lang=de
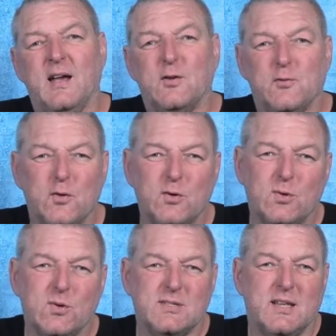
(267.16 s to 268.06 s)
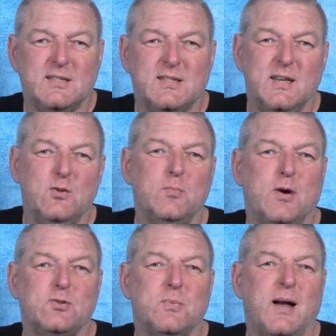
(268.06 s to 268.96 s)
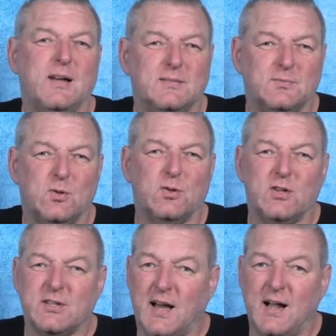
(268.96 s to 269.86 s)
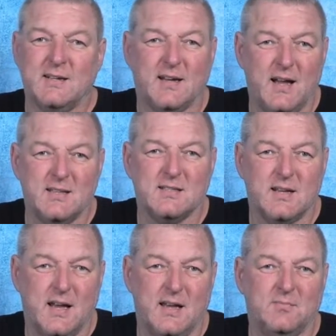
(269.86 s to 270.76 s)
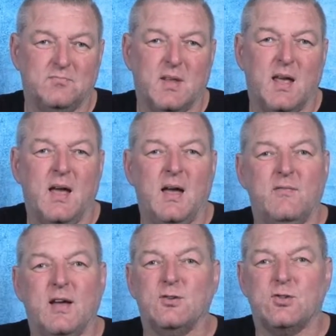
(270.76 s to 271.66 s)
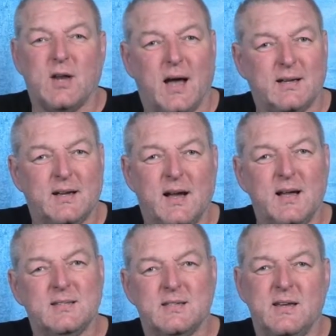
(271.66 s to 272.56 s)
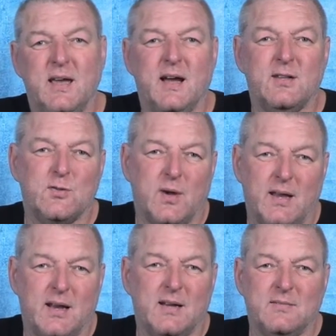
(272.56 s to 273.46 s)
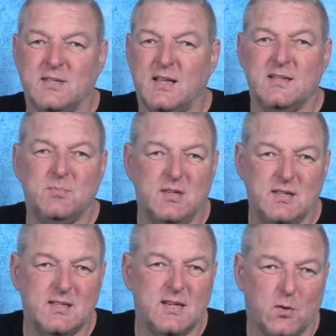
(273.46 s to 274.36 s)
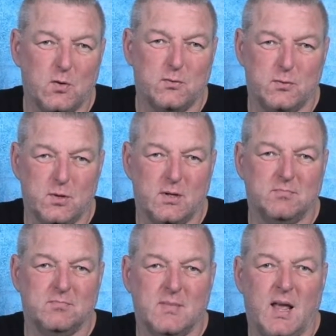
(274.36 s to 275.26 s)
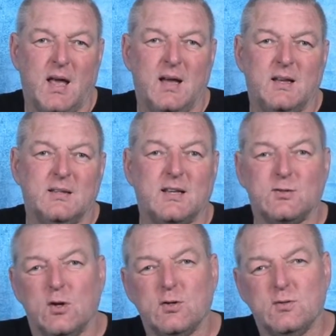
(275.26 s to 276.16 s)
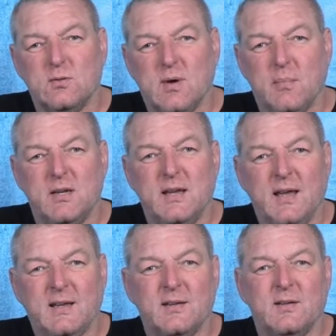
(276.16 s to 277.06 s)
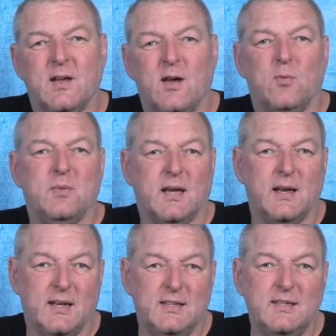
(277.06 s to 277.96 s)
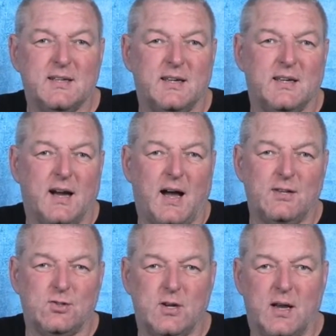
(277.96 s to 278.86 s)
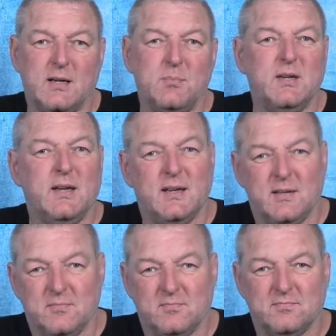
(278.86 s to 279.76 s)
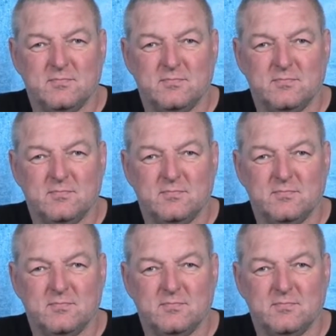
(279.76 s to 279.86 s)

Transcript: Gewöhnung setzt gegenüber schwachen und neutralen Reizen ein, während starke Reize eher zu einer Sensibilisierung führen. Das solltest du immer bedenken und mit einer niedrigen Reizstärke beginnen.